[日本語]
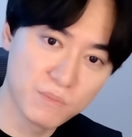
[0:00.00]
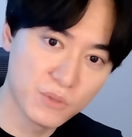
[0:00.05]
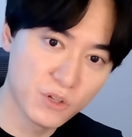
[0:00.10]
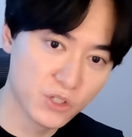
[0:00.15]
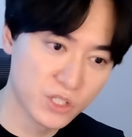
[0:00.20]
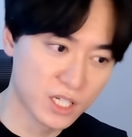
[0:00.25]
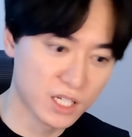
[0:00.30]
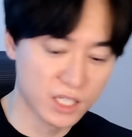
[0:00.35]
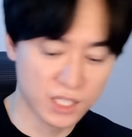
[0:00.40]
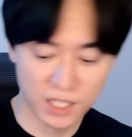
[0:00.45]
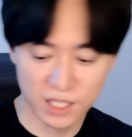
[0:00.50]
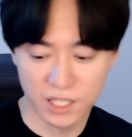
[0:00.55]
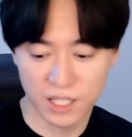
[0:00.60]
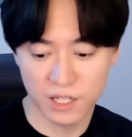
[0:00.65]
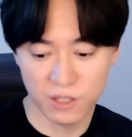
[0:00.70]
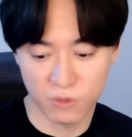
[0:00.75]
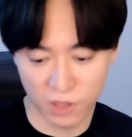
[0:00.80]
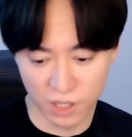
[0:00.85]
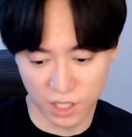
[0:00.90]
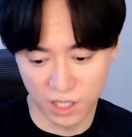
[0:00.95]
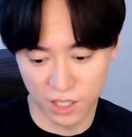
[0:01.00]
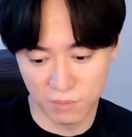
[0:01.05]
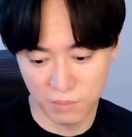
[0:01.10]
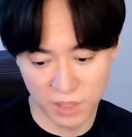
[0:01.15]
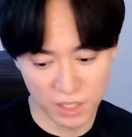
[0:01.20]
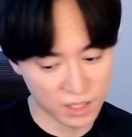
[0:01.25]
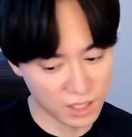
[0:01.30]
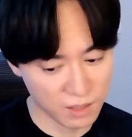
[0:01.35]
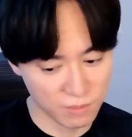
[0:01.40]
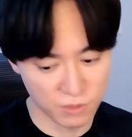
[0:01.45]
表されてないのかなま
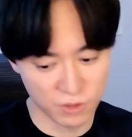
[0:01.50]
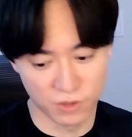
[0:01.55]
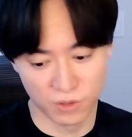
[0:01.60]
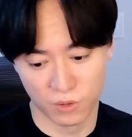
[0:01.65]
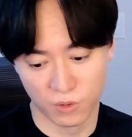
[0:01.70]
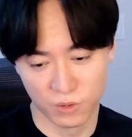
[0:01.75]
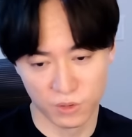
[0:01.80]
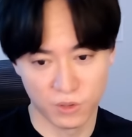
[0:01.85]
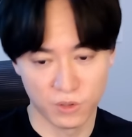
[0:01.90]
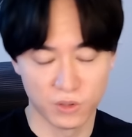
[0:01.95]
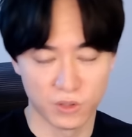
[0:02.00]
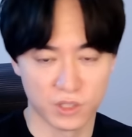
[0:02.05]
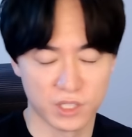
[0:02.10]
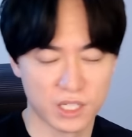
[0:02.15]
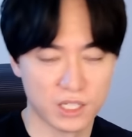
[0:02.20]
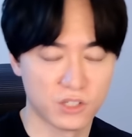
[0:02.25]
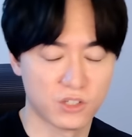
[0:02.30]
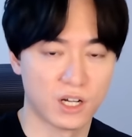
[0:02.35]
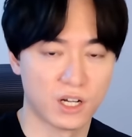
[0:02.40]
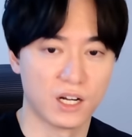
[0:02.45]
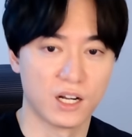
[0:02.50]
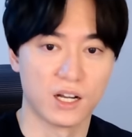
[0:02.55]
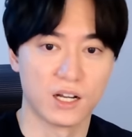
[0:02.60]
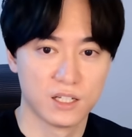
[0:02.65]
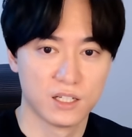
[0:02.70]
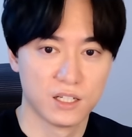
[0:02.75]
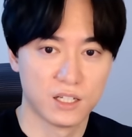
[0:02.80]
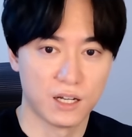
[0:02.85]
あ、多分、各々選手から